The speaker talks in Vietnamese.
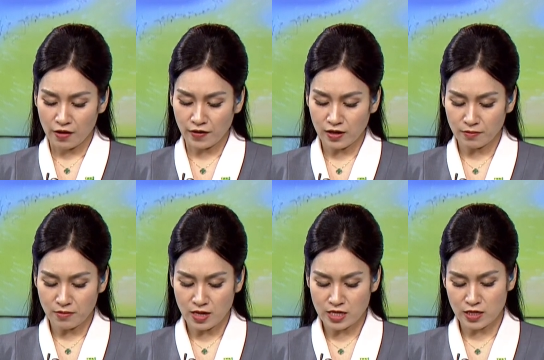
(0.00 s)
Và lượng
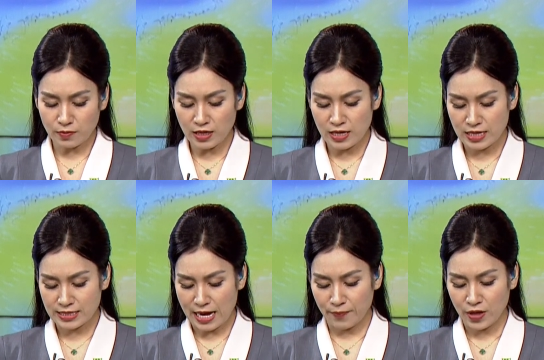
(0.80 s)
mưa trong đất liền
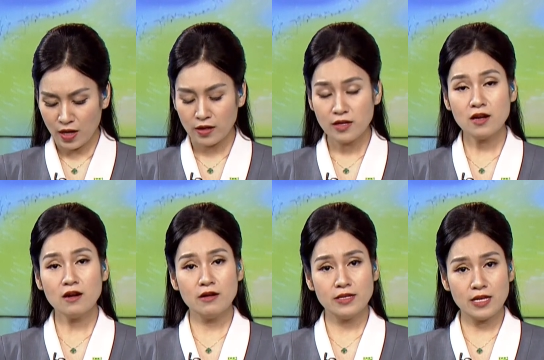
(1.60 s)
giảm, nhưng
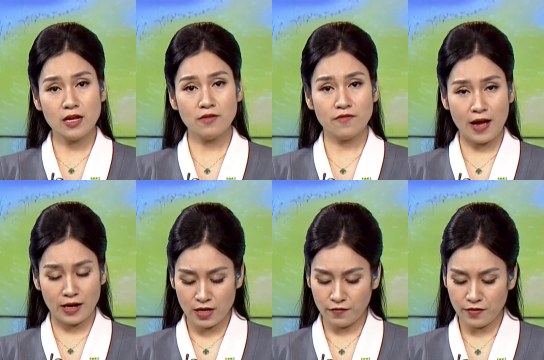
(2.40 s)
người dân và
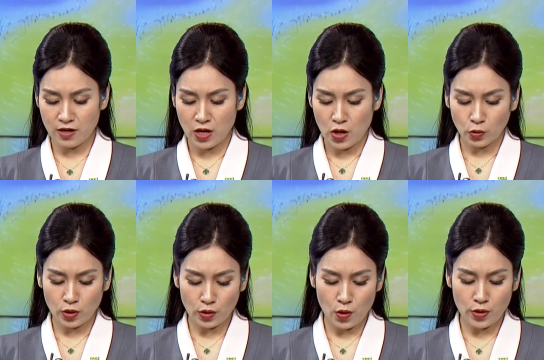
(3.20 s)
địa phương
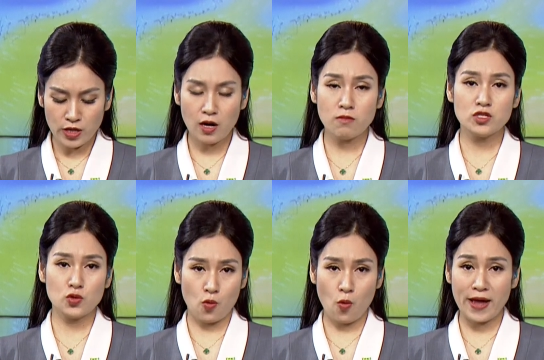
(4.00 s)
tuyệt đối không
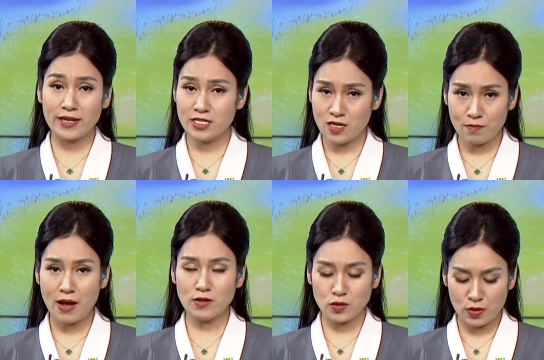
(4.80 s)
chủ quan trước
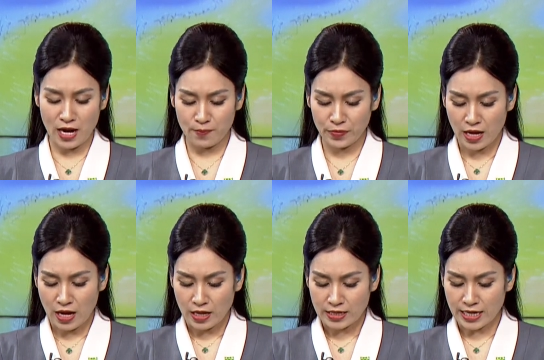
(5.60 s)
bão số năm,
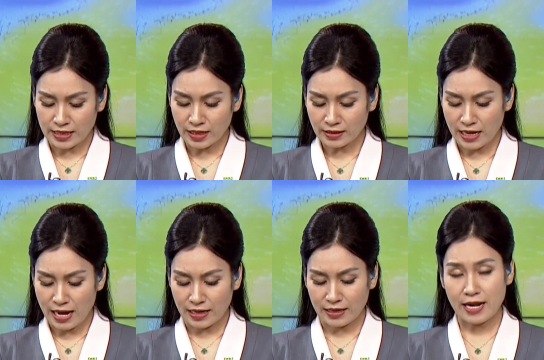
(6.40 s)
tránh các tai
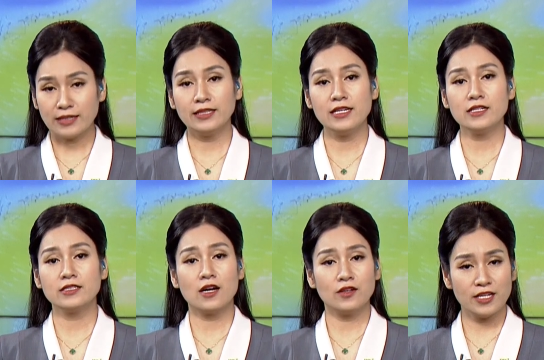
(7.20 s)
nạn đáng tiếc
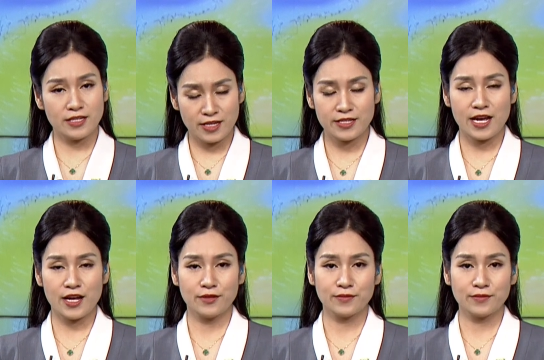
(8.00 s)
có thể xảy ra.